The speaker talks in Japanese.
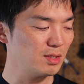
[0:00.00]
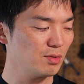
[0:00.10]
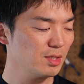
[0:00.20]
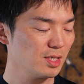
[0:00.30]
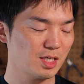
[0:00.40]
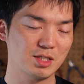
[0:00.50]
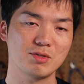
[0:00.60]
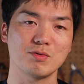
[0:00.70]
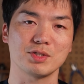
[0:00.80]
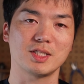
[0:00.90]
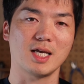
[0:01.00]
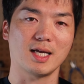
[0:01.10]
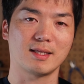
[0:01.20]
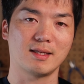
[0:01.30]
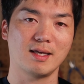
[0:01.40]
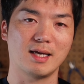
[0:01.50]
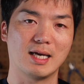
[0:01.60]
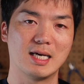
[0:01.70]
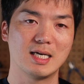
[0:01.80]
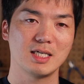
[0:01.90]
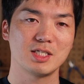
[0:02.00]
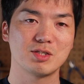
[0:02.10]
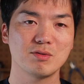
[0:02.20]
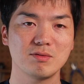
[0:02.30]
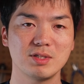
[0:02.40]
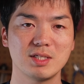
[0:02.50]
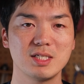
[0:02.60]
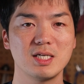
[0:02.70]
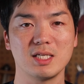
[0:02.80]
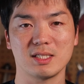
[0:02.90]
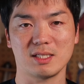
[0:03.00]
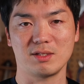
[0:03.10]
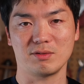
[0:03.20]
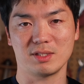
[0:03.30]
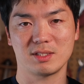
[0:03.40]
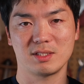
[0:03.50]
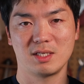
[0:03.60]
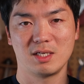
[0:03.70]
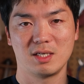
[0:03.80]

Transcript: まあ、それで化粧をしてあって非常に綺麗な材料です。